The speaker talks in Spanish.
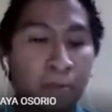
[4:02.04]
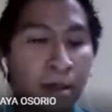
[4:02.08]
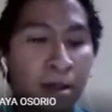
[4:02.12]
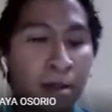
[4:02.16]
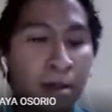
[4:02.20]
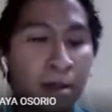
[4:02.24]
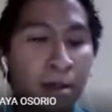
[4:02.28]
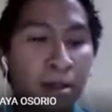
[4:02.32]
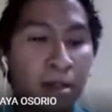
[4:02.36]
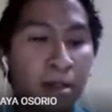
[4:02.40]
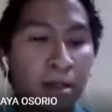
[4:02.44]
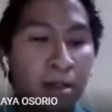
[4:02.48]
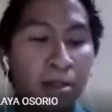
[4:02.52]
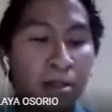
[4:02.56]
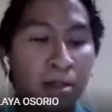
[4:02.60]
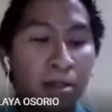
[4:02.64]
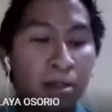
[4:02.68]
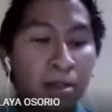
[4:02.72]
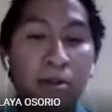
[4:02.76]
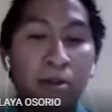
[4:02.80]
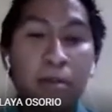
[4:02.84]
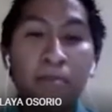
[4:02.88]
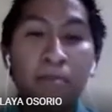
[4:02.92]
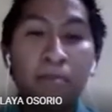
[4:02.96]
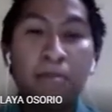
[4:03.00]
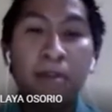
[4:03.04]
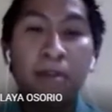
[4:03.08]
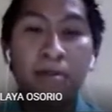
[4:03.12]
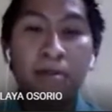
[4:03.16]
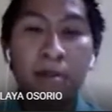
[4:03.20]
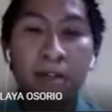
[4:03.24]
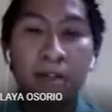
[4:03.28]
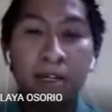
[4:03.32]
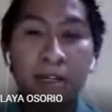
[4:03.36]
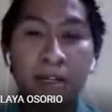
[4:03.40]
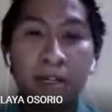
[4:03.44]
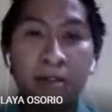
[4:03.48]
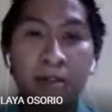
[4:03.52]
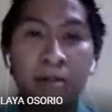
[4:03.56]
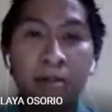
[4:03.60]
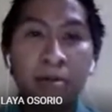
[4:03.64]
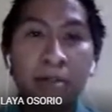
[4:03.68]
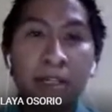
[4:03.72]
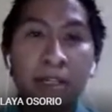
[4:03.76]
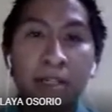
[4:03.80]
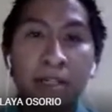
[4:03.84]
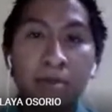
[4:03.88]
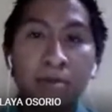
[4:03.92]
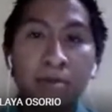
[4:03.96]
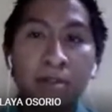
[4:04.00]
Con respecto a lo que es
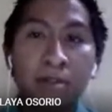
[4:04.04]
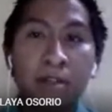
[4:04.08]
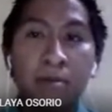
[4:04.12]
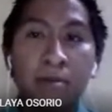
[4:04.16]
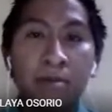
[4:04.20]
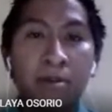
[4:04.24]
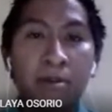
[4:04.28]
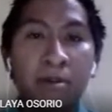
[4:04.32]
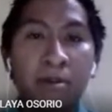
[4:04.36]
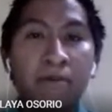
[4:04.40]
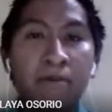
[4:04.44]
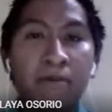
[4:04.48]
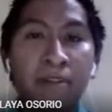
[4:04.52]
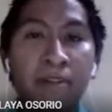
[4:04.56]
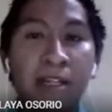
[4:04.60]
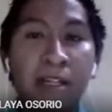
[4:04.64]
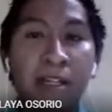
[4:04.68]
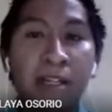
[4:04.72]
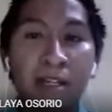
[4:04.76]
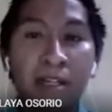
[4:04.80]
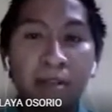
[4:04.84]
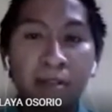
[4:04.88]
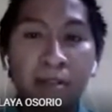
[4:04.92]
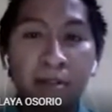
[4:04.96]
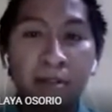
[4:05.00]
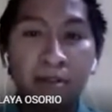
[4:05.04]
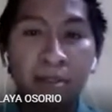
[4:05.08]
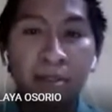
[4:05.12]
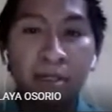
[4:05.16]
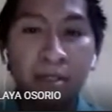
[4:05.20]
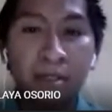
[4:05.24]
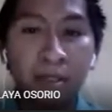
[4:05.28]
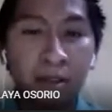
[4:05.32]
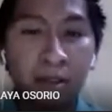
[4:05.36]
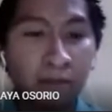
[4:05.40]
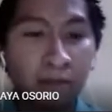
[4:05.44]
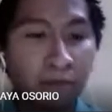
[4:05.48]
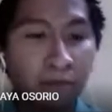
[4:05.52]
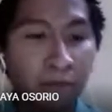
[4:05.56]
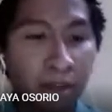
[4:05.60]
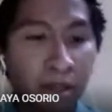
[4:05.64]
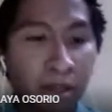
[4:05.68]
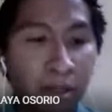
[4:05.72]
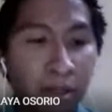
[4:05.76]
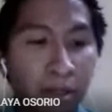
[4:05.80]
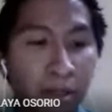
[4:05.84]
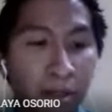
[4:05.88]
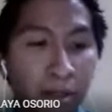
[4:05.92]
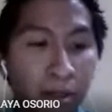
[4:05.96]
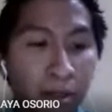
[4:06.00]
una biorefinería, entonces se define
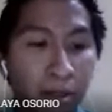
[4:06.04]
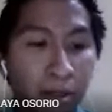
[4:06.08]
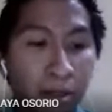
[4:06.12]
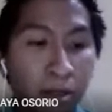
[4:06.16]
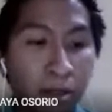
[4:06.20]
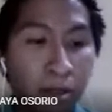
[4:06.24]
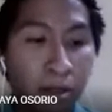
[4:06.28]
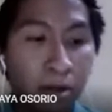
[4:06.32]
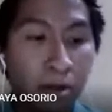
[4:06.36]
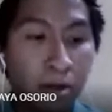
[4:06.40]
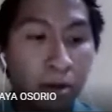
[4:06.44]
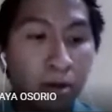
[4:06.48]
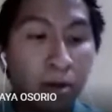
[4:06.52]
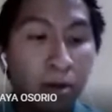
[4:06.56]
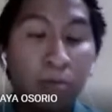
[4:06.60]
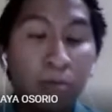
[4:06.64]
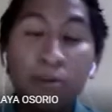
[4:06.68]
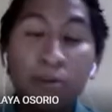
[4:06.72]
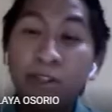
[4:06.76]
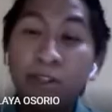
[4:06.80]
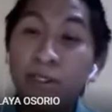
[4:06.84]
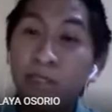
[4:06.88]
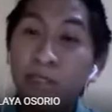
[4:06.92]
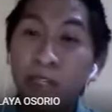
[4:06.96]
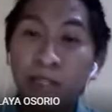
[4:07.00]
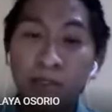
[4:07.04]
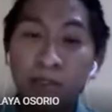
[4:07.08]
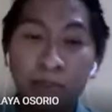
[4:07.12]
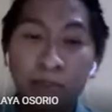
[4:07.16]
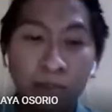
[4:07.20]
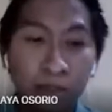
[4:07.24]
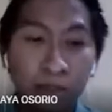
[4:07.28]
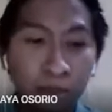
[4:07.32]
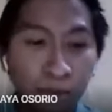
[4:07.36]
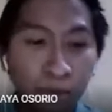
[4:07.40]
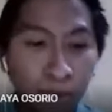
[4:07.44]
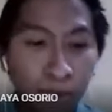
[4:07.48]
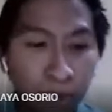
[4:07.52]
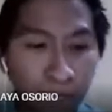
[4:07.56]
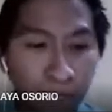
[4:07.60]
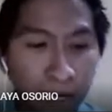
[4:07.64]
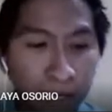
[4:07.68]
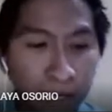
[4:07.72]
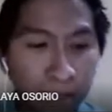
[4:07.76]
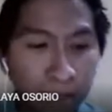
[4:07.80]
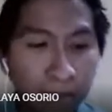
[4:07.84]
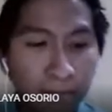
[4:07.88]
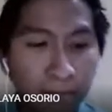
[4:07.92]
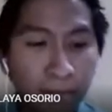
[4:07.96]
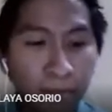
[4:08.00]
como una instalación industrial
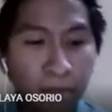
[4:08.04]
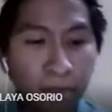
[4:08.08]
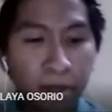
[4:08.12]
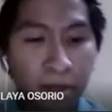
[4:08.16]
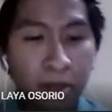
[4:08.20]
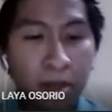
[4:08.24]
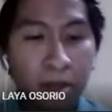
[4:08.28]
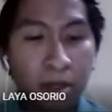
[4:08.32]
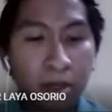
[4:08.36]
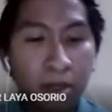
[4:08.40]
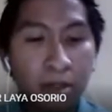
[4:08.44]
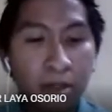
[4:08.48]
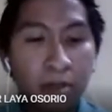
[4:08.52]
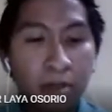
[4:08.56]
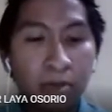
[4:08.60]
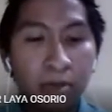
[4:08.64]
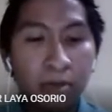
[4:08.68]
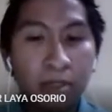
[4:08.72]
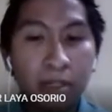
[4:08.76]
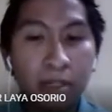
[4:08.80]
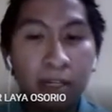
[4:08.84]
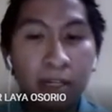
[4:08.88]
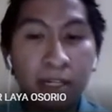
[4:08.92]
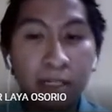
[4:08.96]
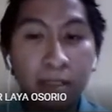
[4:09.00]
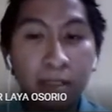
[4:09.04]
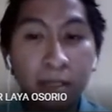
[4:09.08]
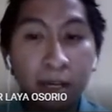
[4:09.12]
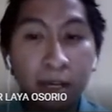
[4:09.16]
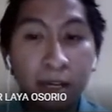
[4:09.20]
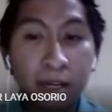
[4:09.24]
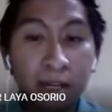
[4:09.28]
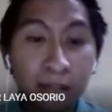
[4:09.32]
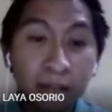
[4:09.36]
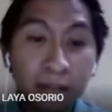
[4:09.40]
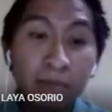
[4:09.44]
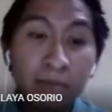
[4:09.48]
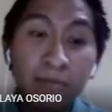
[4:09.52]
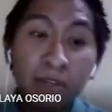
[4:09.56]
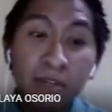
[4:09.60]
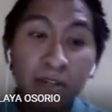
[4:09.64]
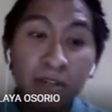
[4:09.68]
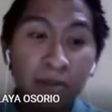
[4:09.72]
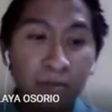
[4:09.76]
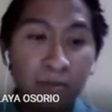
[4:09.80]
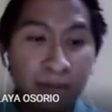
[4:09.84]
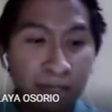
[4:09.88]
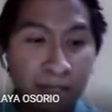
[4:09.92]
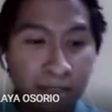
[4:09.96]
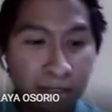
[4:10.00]
que utiliza la
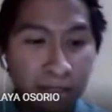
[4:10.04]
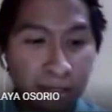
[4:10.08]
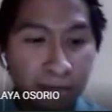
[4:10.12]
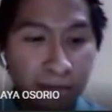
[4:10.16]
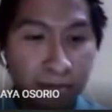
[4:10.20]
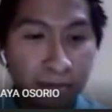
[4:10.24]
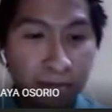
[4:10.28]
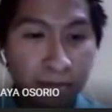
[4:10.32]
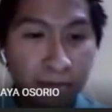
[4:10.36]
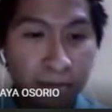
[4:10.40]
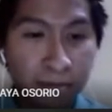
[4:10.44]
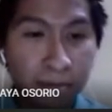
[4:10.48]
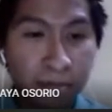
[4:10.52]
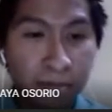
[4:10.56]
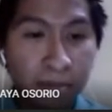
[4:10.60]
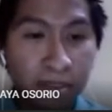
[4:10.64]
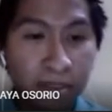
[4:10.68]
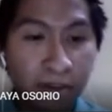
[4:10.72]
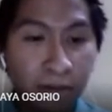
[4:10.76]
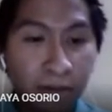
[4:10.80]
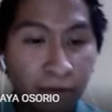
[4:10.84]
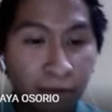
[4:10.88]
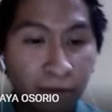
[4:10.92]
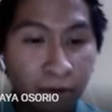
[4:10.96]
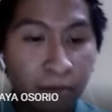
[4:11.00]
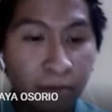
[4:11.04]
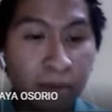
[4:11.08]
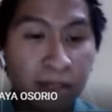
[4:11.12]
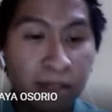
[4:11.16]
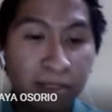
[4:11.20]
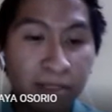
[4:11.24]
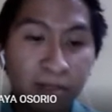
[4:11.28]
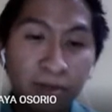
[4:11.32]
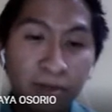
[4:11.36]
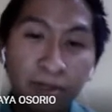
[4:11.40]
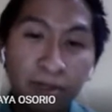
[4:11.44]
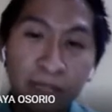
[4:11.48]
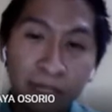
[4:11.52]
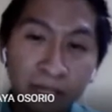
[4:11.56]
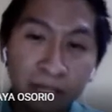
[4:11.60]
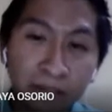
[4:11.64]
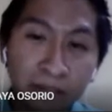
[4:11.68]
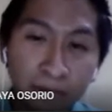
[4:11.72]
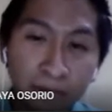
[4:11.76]
biomasa de forma sostenible